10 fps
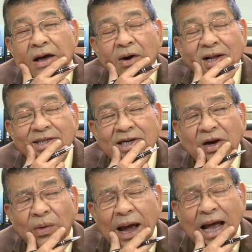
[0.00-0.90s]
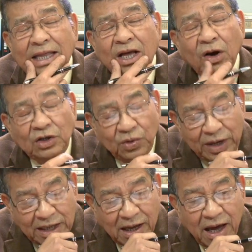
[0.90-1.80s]
còn sức khỏe thì có chú
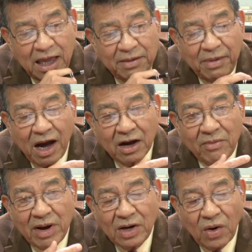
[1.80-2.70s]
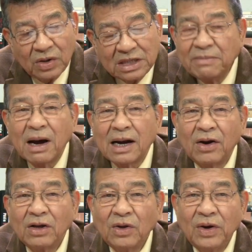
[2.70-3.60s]
ý tới nhưng mà ở cái mức độ chừng mực nào
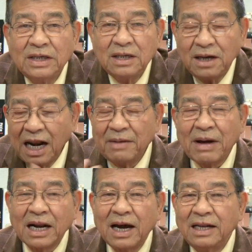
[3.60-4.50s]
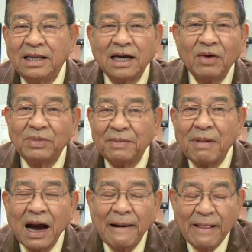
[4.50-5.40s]
đó thôi chứ đưa lên bàn cân thì không thể
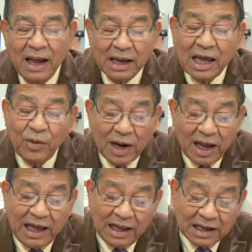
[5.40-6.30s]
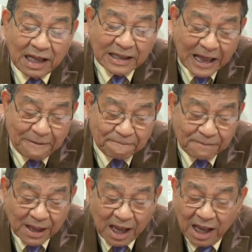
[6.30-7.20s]
bằng cái quyền lợi kinh tế
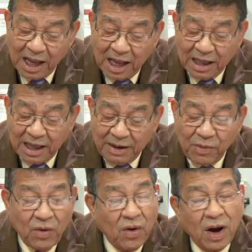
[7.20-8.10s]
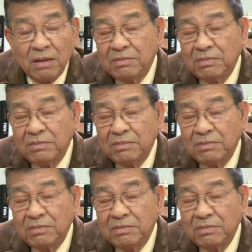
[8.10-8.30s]
thì mùa